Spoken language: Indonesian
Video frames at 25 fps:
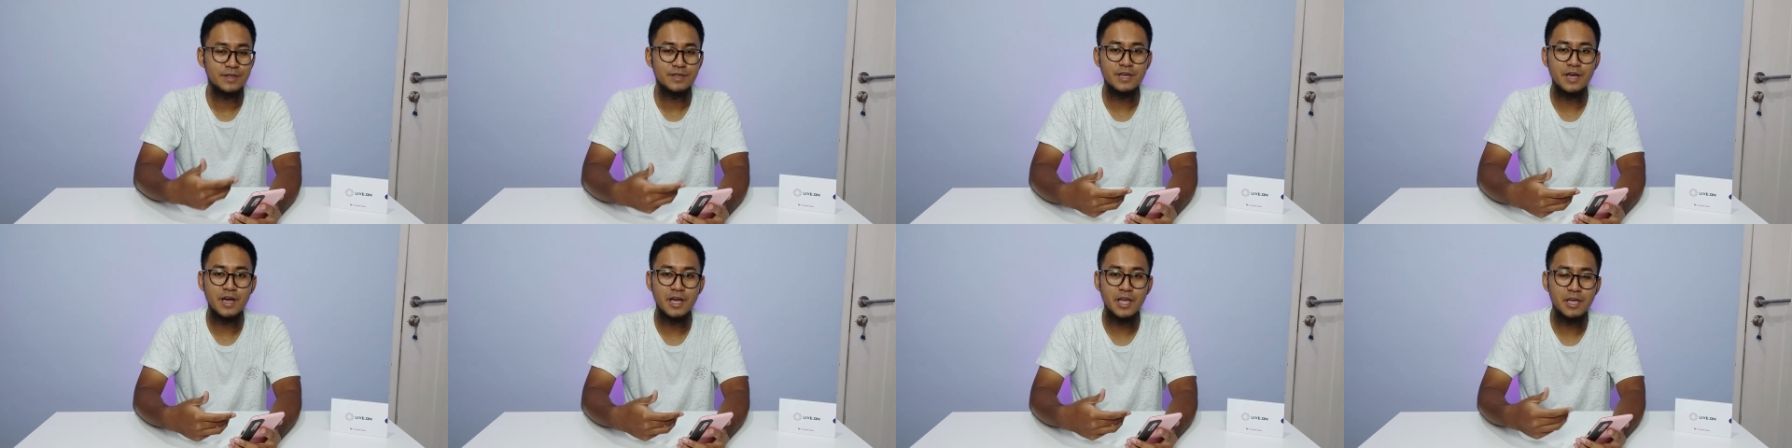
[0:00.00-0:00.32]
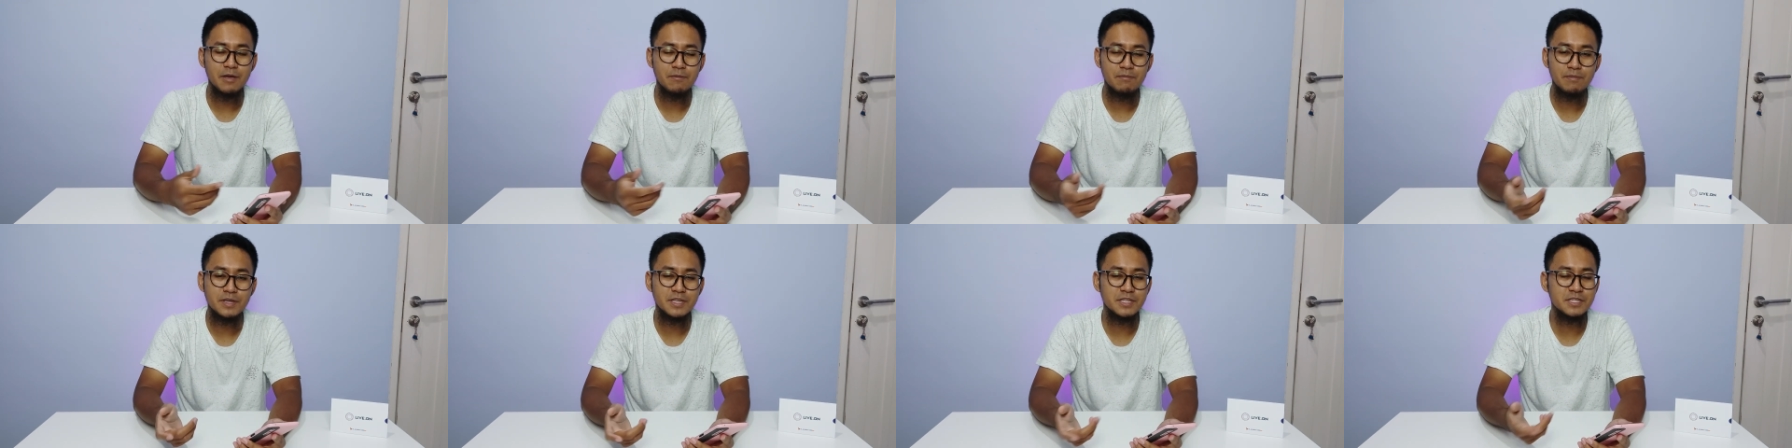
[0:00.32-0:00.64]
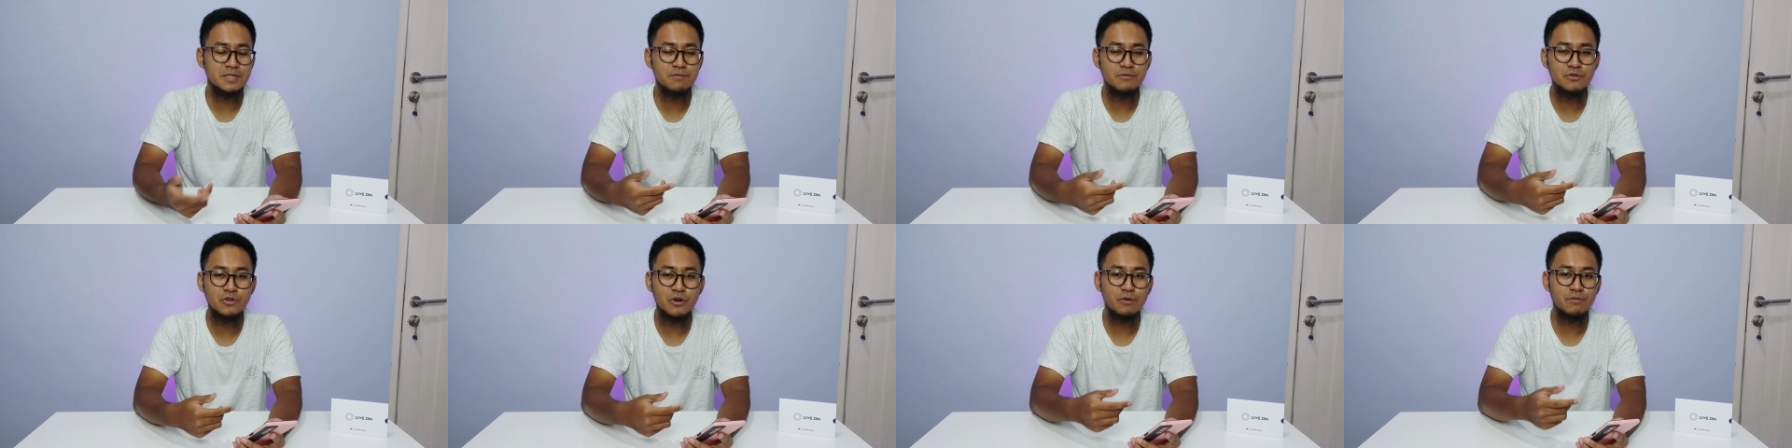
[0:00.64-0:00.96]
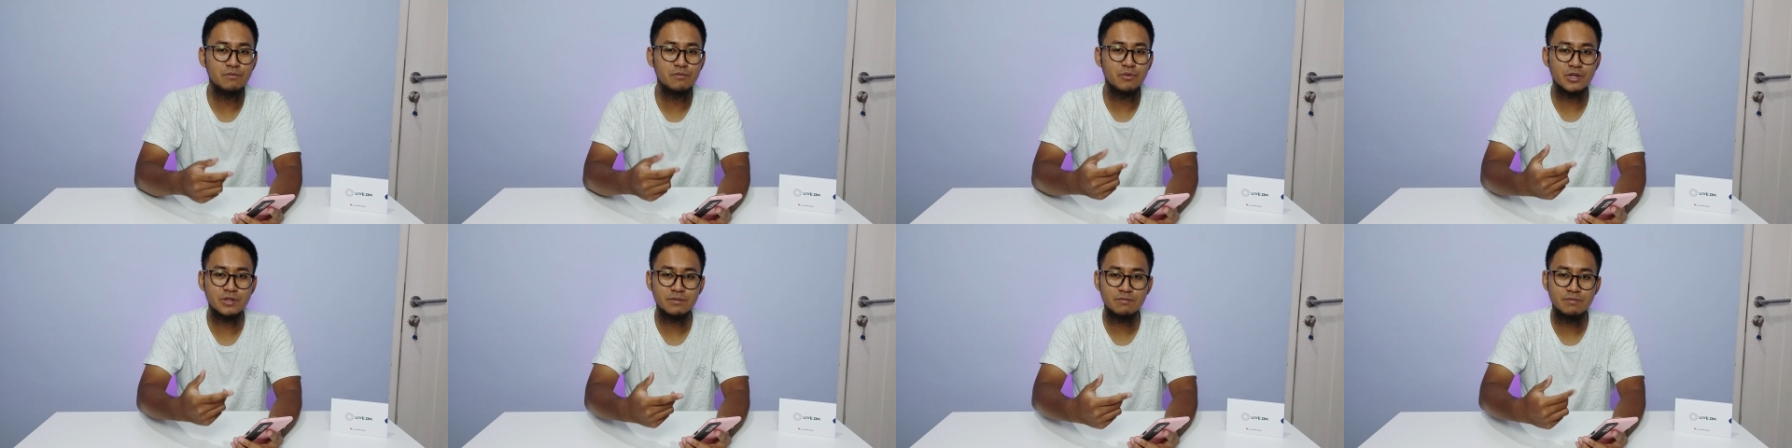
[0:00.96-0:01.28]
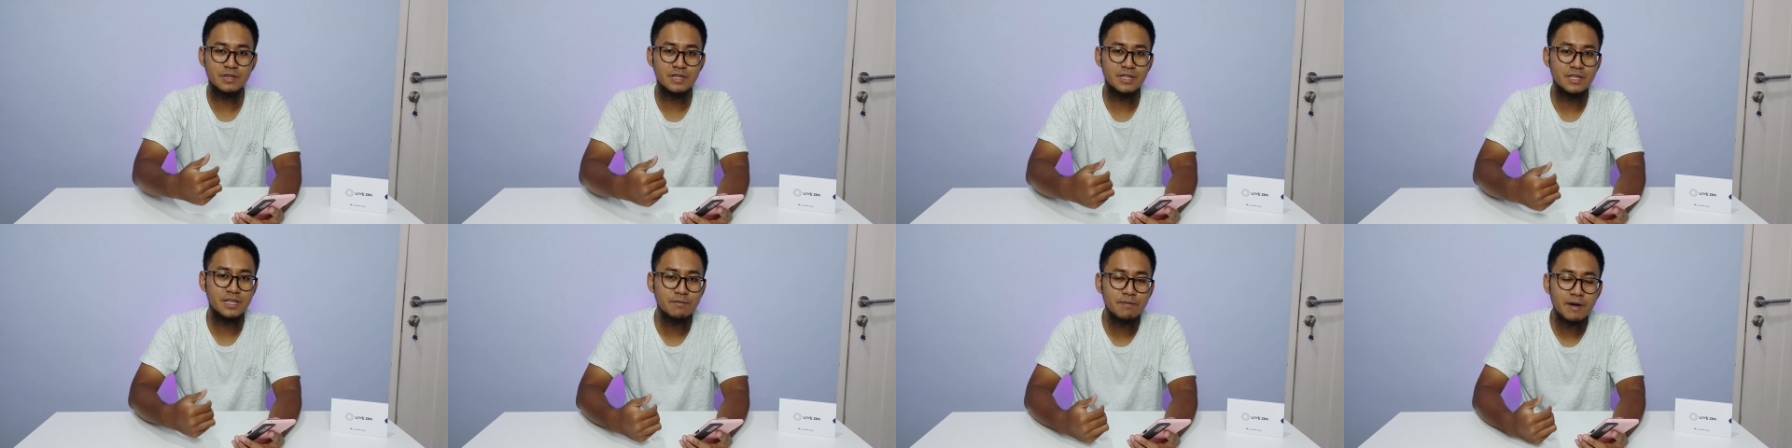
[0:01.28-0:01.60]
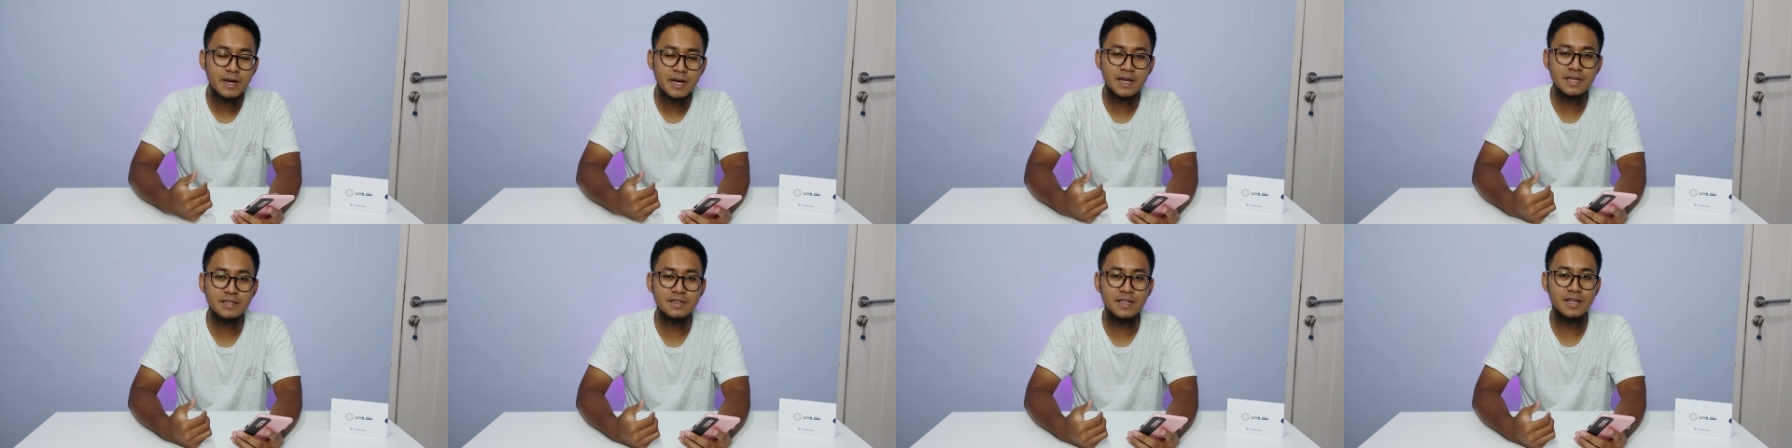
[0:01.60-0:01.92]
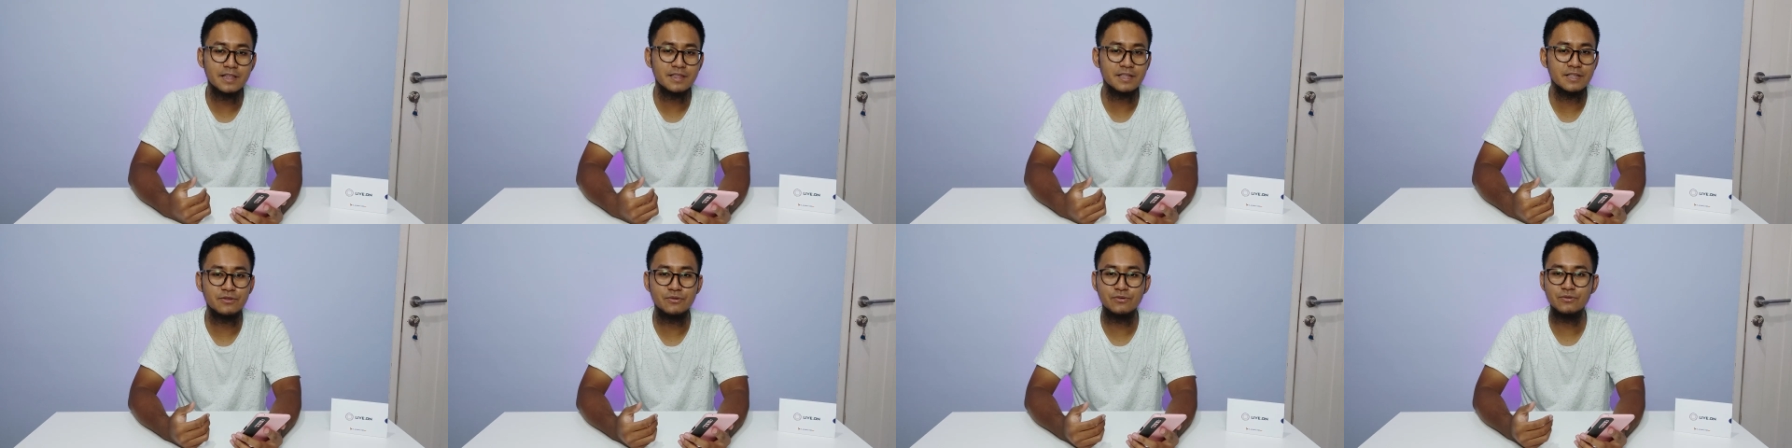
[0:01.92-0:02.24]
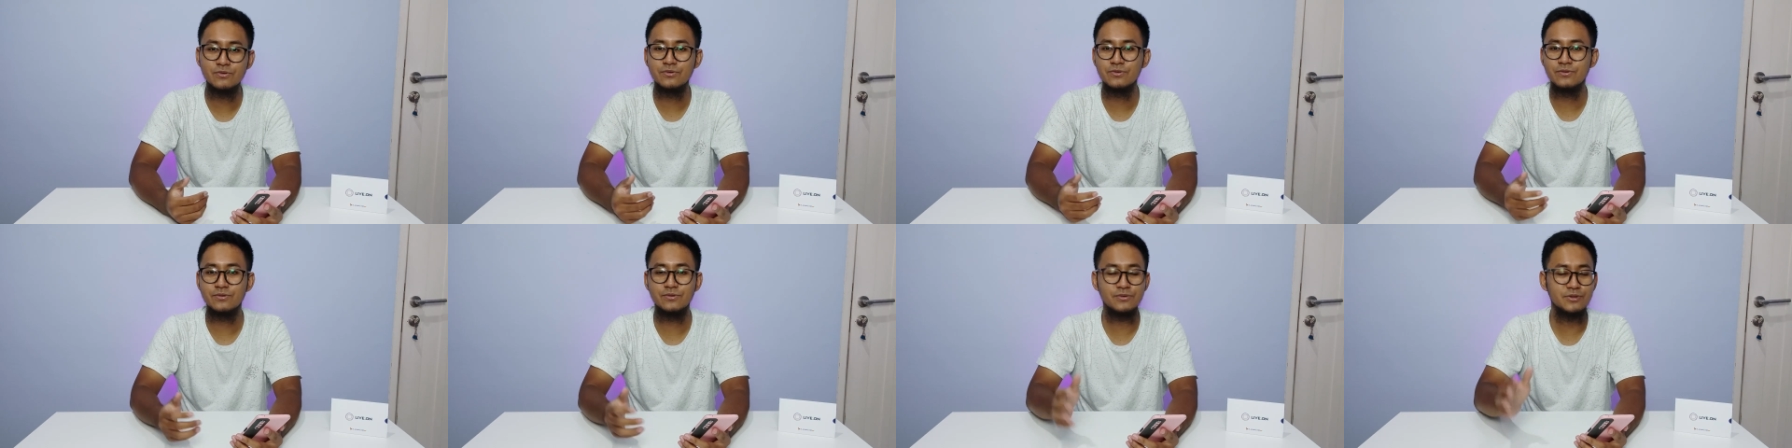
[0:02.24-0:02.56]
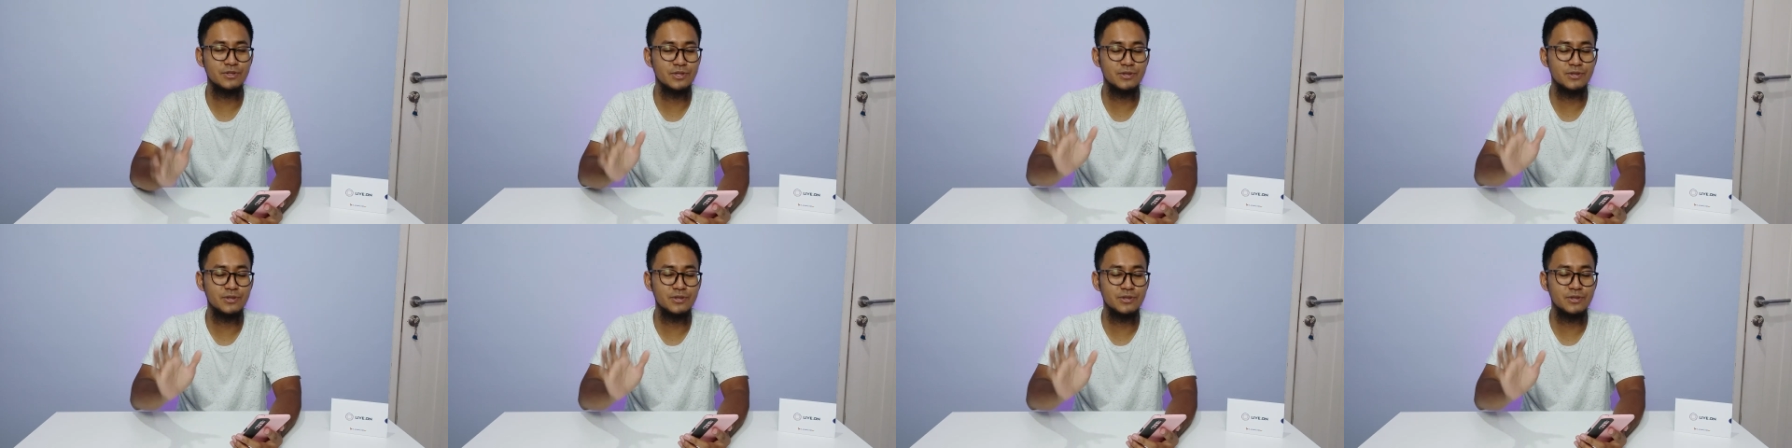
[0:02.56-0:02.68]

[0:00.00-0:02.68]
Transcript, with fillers: ya eh pinjem dong buat beli paketan itu